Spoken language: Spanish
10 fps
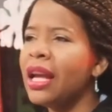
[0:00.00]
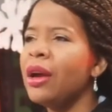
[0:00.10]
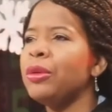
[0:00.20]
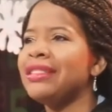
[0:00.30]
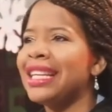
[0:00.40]

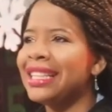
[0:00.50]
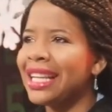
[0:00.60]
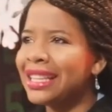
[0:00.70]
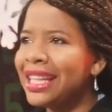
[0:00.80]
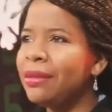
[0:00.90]
pues que
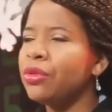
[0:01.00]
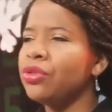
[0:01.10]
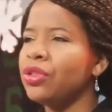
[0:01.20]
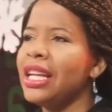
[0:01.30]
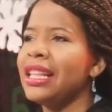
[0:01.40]
tratemos
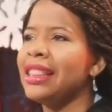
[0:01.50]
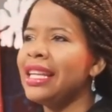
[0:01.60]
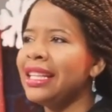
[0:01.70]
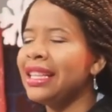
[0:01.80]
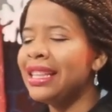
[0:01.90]

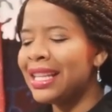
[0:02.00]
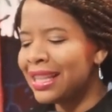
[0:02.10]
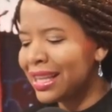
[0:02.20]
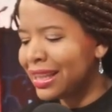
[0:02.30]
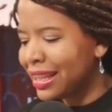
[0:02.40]

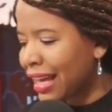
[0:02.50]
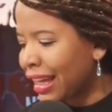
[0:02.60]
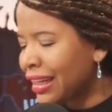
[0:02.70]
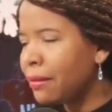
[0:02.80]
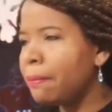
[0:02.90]
de, dar
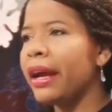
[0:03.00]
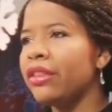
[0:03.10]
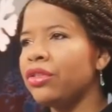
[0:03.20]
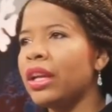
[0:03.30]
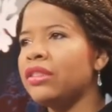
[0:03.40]
el
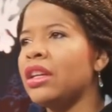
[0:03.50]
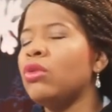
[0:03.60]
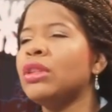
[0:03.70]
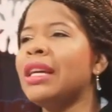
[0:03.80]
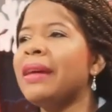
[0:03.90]
paso hacia
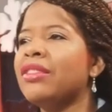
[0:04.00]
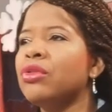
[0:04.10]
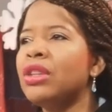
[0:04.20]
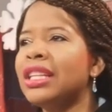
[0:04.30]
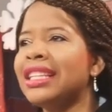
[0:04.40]
una
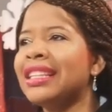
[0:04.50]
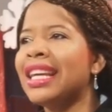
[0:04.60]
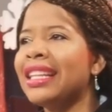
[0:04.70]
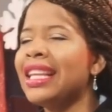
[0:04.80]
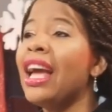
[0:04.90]
masculinidad